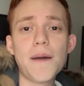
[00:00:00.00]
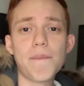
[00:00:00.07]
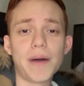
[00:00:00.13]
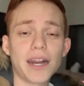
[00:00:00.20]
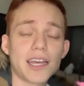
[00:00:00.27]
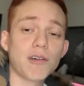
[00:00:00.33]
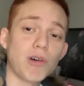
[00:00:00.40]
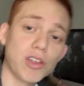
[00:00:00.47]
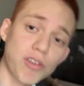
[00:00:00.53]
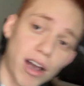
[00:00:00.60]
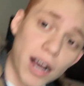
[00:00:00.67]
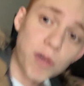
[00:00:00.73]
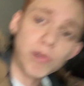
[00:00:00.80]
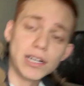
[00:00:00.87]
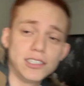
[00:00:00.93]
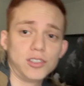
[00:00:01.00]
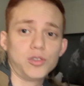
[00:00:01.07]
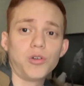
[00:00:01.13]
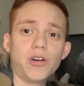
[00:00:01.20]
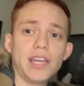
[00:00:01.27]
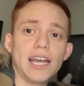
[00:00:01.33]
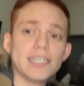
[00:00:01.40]
para que cuando haga una
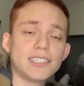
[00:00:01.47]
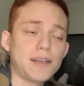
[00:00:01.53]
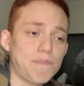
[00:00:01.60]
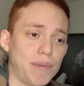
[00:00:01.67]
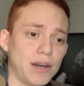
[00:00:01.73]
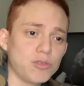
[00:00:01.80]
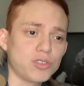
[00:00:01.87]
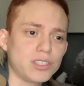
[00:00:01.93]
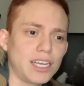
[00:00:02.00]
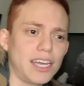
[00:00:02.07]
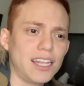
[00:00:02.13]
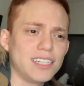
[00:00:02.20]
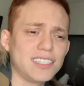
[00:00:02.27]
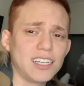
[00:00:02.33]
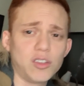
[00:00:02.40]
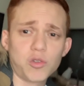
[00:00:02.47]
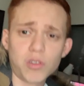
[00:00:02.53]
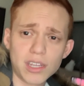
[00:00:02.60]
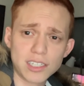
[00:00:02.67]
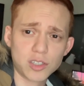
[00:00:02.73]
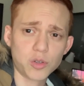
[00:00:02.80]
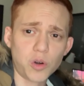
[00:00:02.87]
historia sepan ustedes en
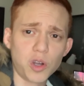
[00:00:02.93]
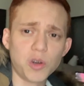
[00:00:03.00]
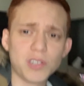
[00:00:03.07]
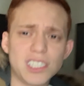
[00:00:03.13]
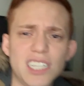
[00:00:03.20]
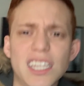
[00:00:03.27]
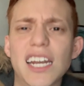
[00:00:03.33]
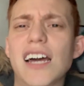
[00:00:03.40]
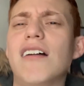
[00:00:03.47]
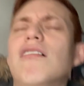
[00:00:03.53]
dónde estoy, etcétera.